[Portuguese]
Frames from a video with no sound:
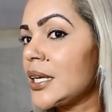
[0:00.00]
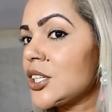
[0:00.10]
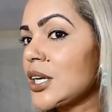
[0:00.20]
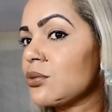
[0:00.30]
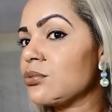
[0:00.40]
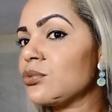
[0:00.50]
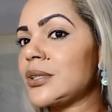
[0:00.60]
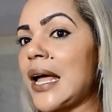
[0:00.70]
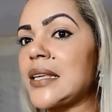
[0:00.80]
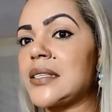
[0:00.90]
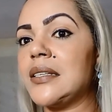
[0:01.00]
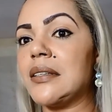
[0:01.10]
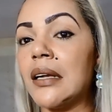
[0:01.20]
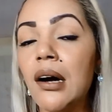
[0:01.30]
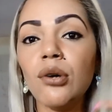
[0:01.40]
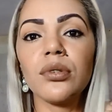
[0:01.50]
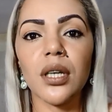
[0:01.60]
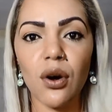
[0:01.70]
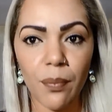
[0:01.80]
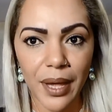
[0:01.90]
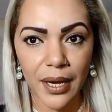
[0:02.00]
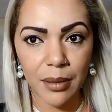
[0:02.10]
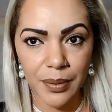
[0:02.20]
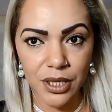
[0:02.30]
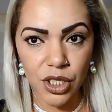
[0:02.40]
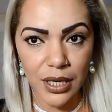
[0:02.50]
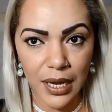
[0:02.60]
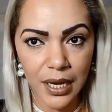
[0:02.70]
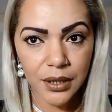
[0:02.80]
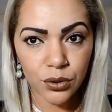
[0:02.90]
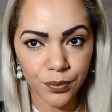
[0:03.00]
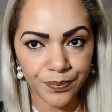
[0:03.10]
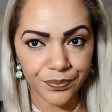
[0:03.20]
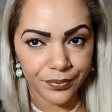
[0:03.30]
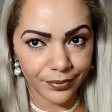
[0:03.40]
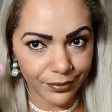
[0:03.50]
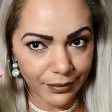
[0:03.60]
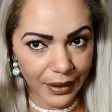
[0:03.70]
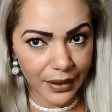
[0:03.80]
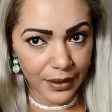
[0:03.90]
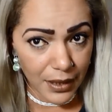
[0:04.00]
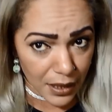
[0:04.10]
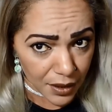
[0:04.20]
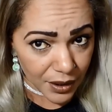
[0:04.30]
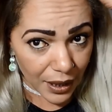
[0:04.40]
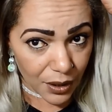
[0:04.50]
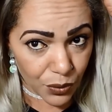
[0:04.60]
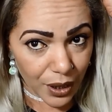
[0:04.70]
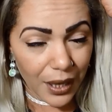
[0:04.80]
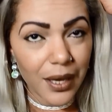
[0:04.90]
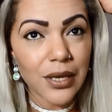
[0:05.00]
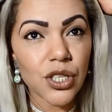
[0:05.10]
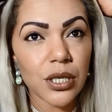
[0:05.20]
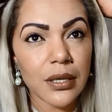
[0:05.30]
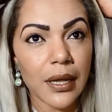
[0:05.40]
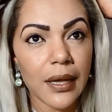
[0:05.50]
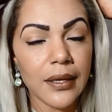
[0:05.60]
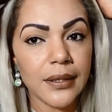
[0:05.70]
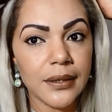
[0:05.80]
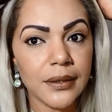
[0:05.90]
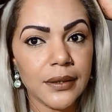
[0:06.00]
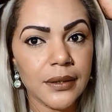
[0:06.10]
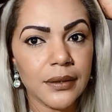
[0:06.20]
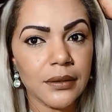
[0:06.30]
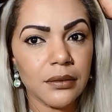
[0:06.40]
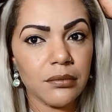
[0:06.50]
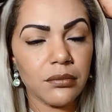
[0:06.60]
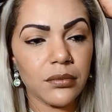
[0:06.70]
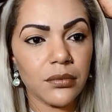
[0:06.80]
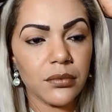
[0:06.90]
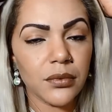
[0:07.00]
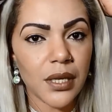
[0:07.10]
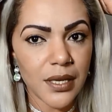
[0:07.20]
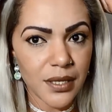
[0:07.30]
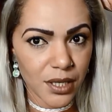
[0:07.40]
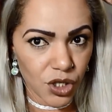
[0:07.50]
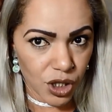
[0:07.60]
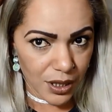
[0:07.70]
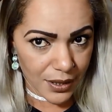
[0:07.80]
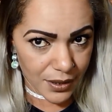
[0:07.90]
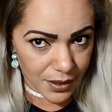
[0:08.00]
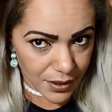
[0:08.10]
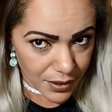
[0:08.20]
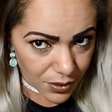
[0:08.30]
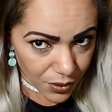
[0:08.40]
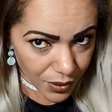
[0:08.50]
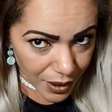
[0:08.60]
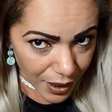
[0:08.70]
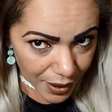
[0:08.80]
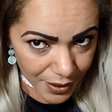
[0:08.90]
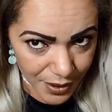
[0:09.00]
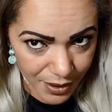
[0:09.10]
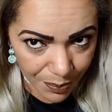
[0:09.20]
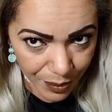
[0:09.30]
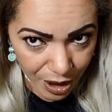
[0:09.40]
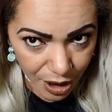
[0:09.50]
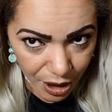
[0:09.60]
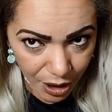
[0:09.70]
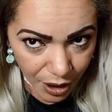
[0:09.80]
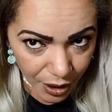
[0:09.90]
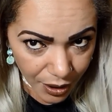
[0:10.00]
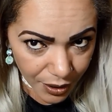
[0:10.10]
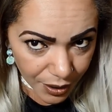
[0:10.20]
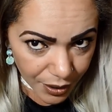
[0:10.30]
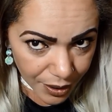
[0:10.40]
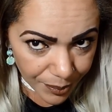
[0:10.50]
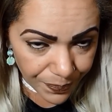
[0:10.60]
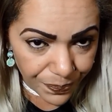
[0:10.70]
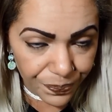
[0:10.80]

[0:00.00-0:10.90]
que ele já não tá assim tão, tão mega platinado, tá? Tem o que? Acho que tem 15 dias, ó, a raiz tá pequenininha ainda,